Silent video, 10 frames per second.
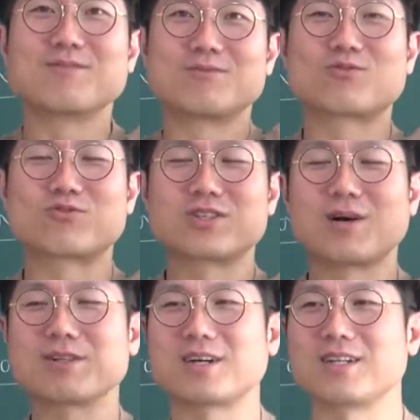줄을
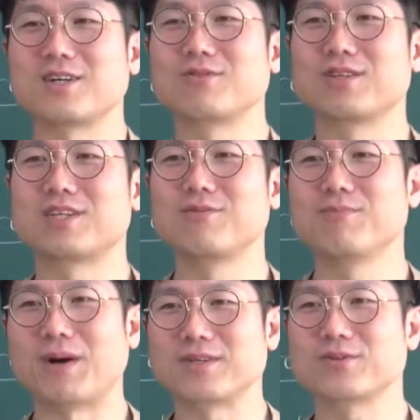잡았다가 나중에
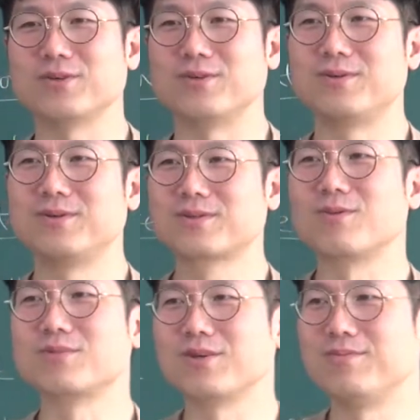힘이 빠져요,
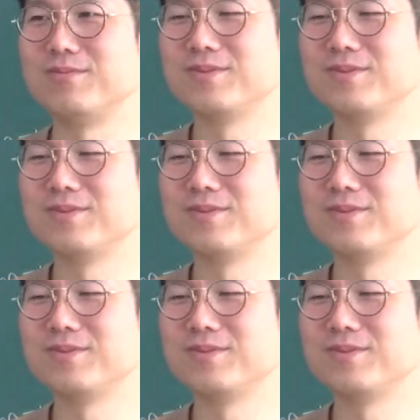점점.